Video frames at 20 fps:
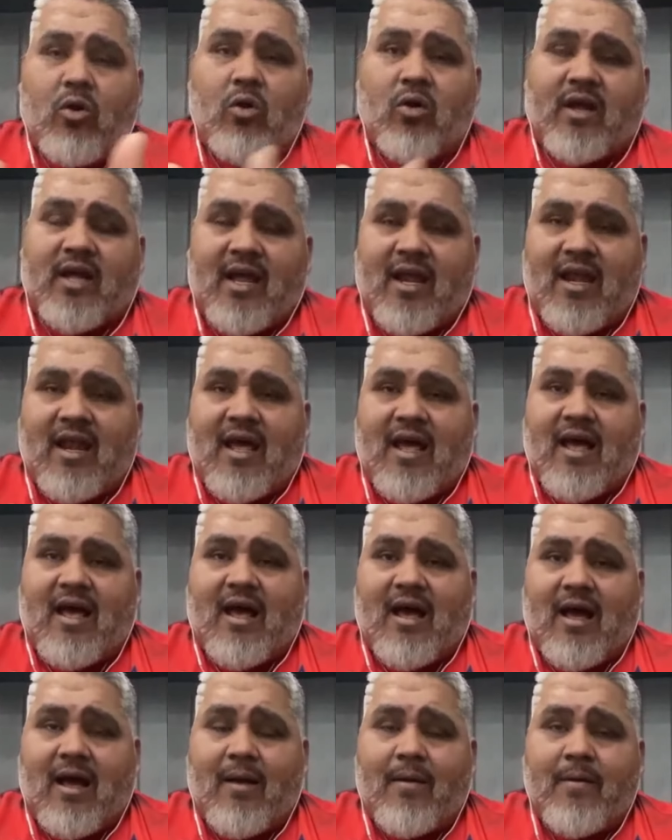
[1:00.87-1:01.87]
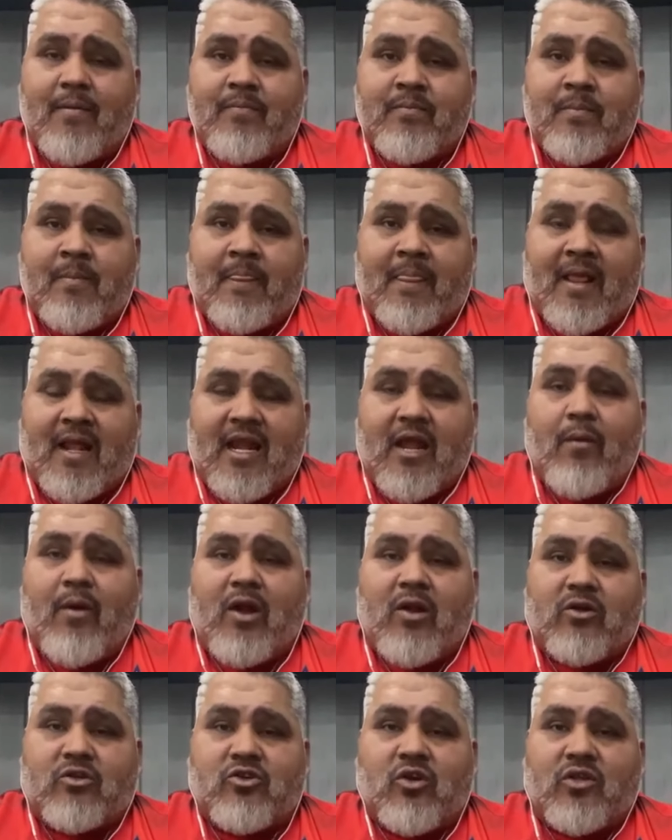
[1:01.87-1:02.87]
lo que es la,
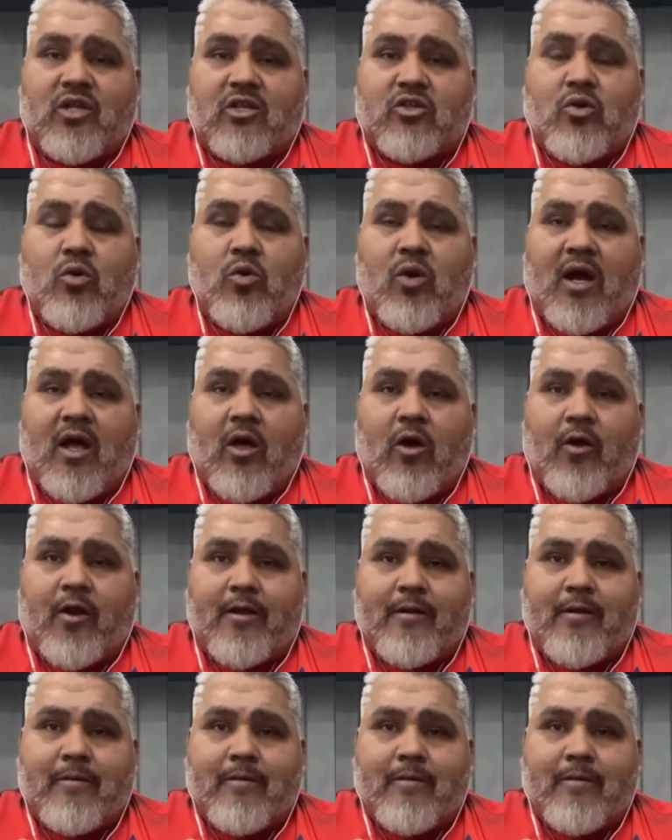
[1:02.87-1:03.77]
evaluación de estos jugadores